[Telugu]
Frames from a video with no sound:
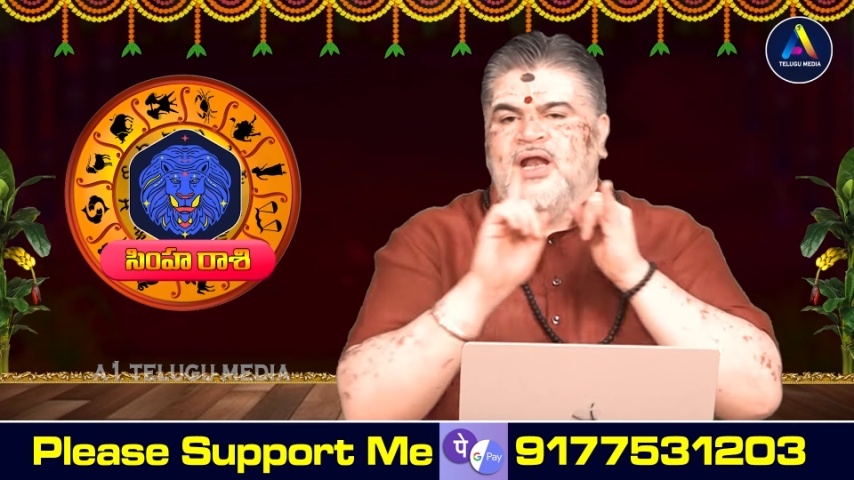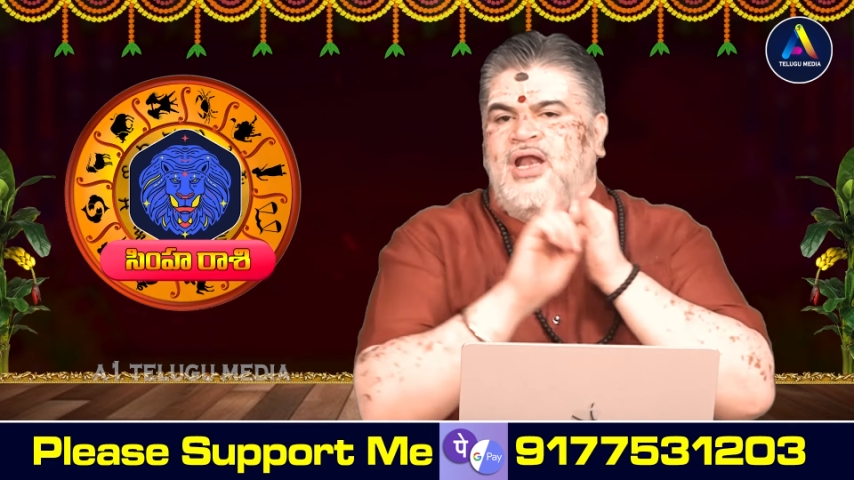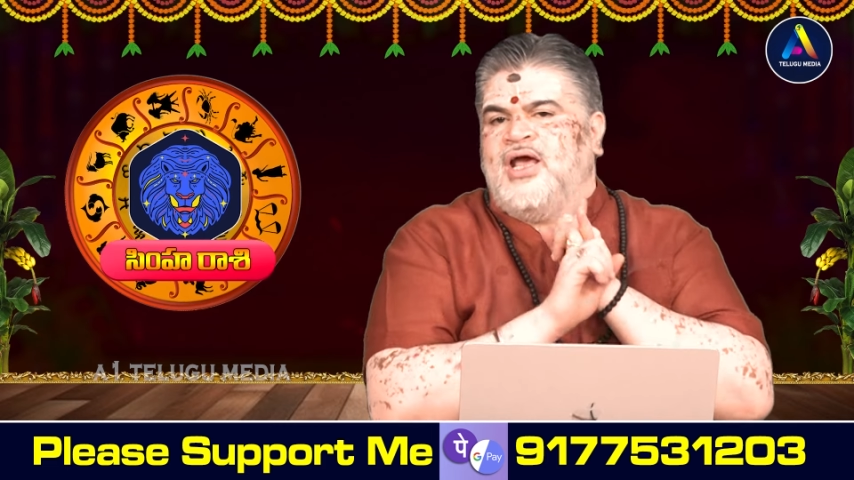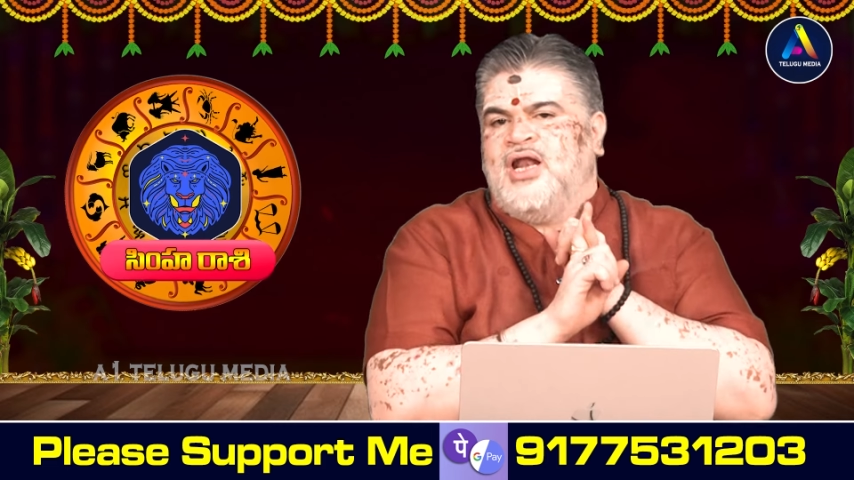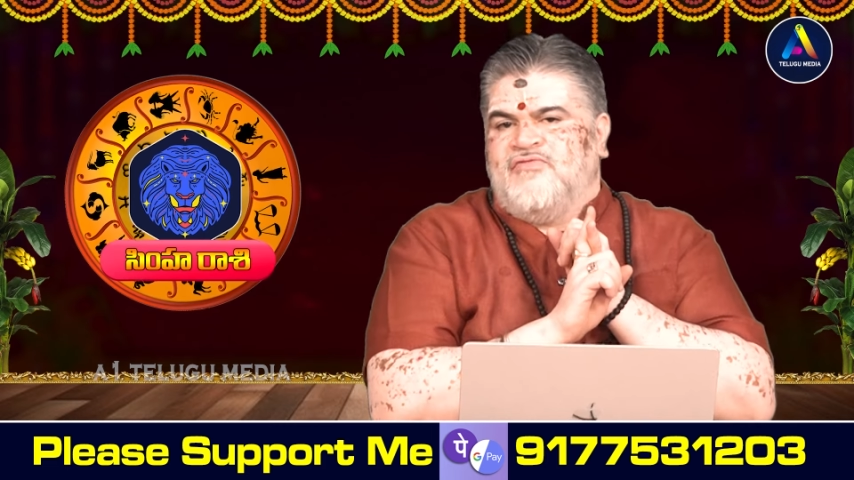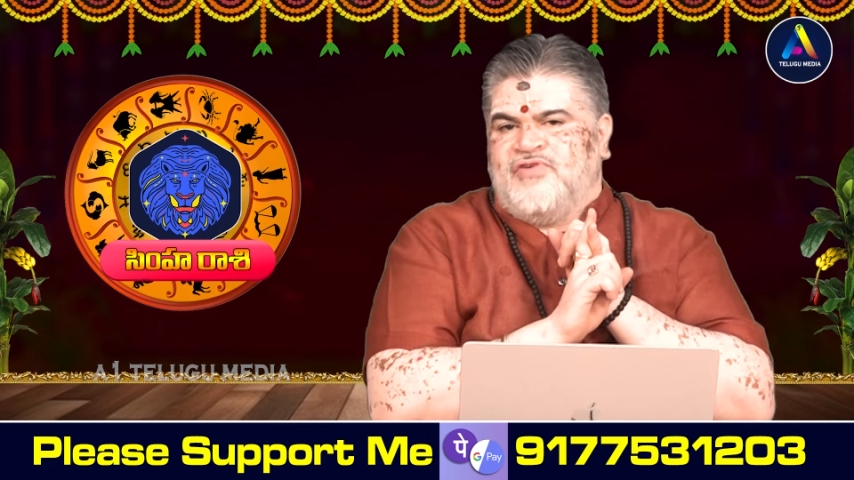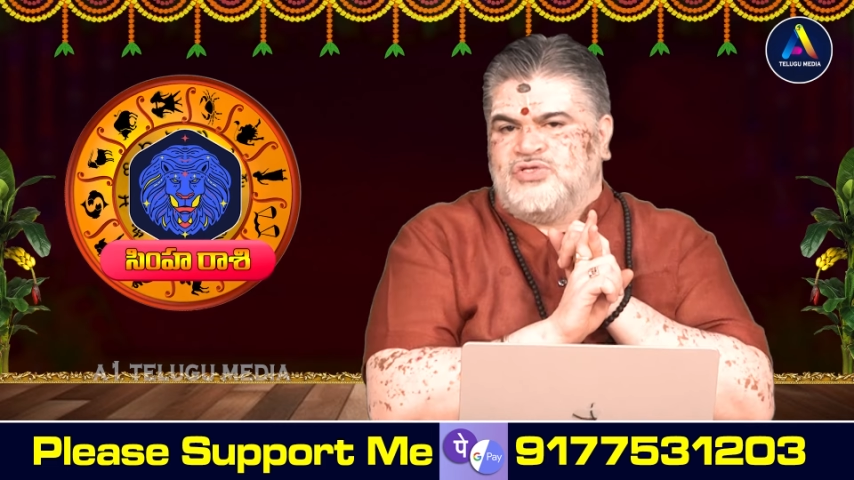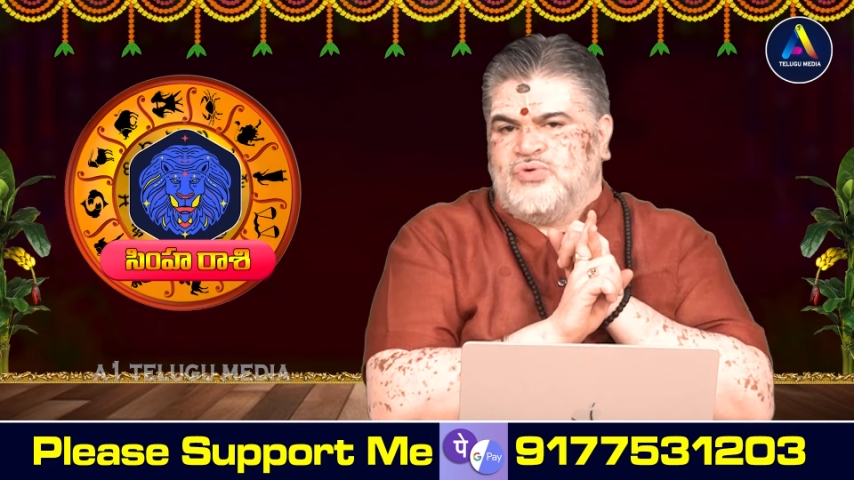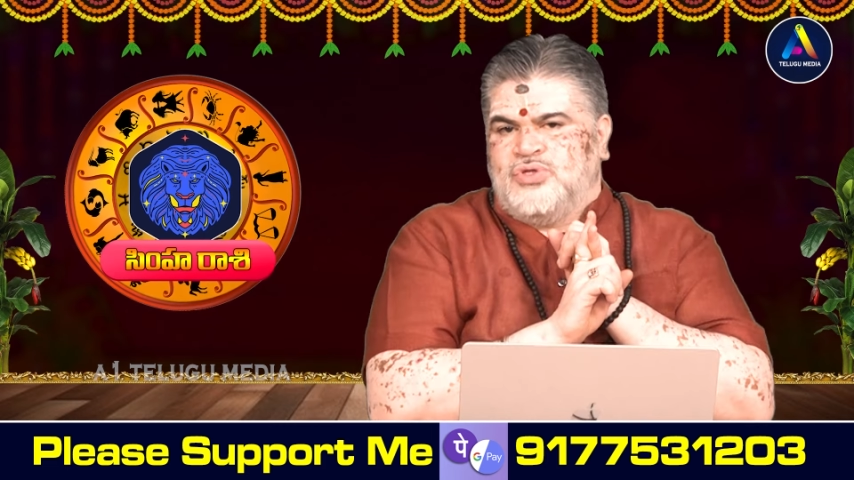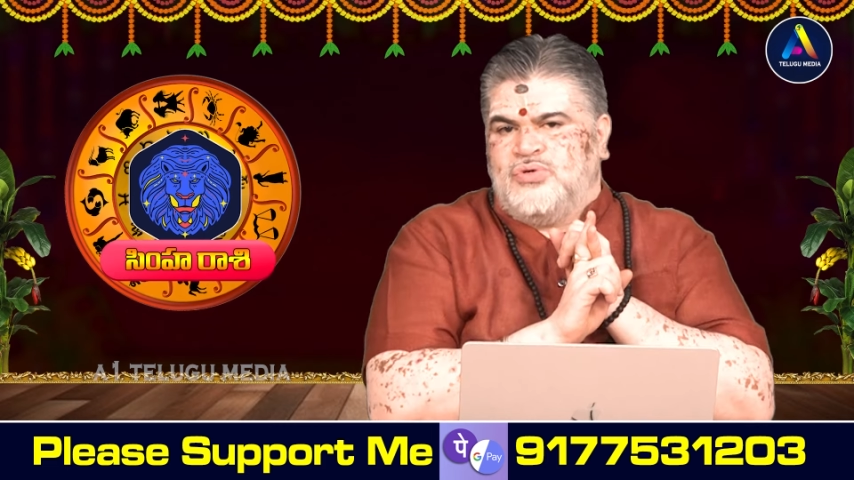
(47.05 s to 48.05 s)
ఇల్లీగల్
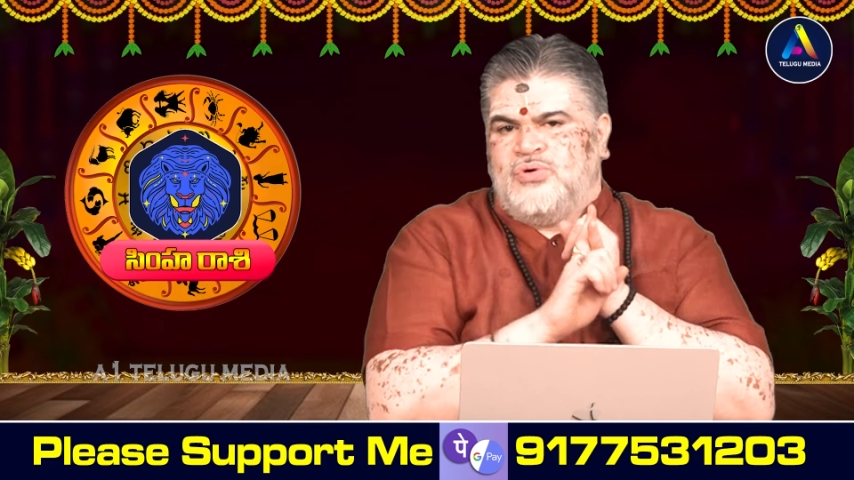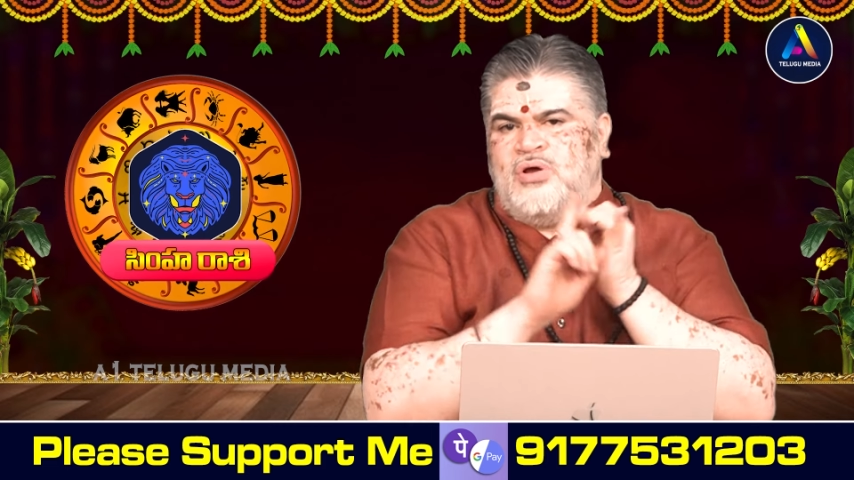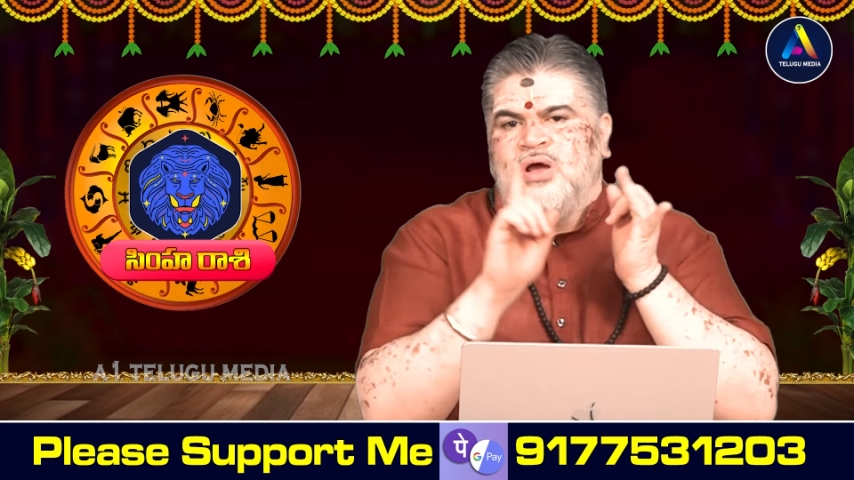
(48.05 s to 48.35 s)
అఫైర్స్ వద్దు